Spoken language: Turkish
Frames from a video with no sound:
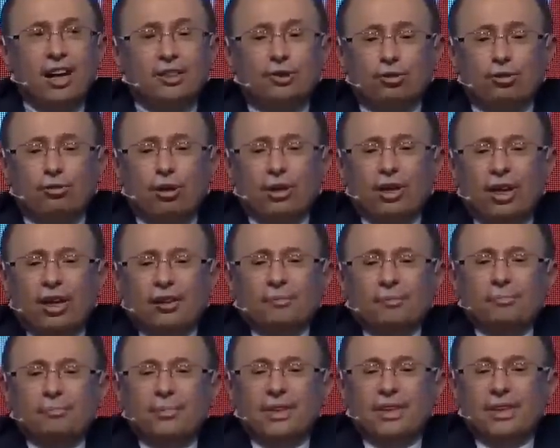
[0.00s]
açık
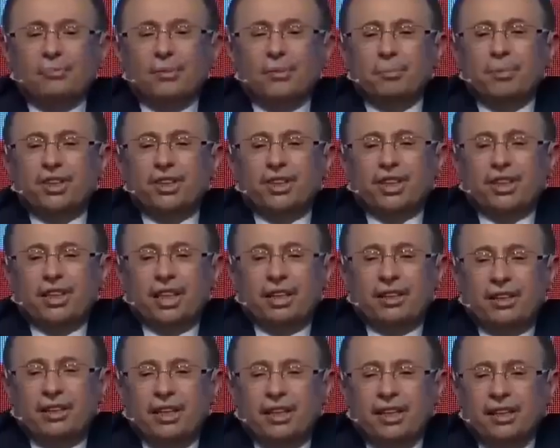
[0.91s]
olan bizim gibi
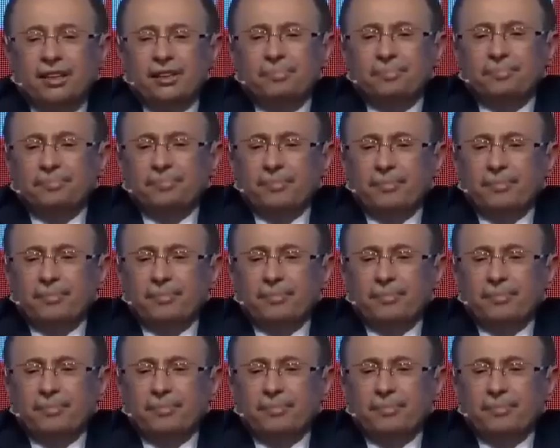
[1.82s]
şirketlerin